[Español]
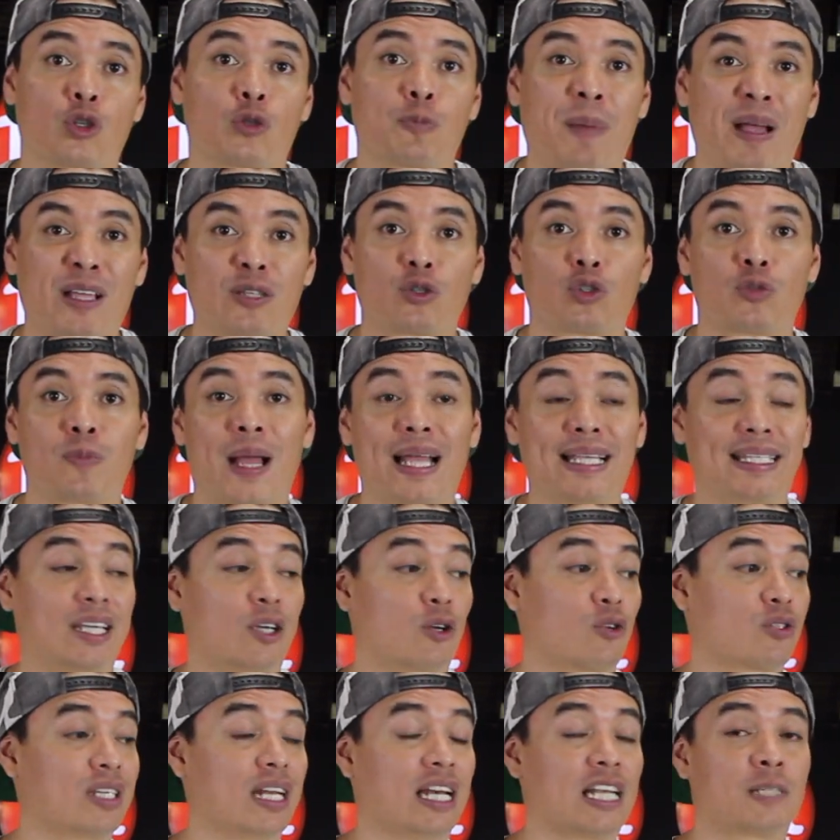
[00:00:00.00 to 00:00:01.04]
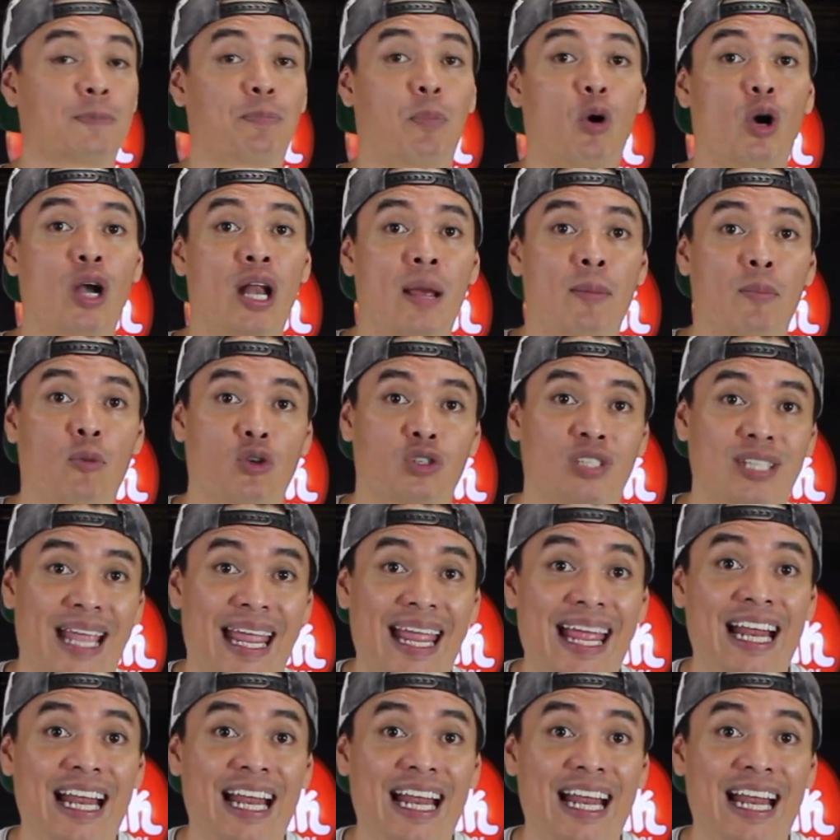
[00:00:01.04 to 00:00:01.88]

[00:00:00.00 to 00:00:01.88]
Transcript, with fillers: esos pasos básicos y les ponemos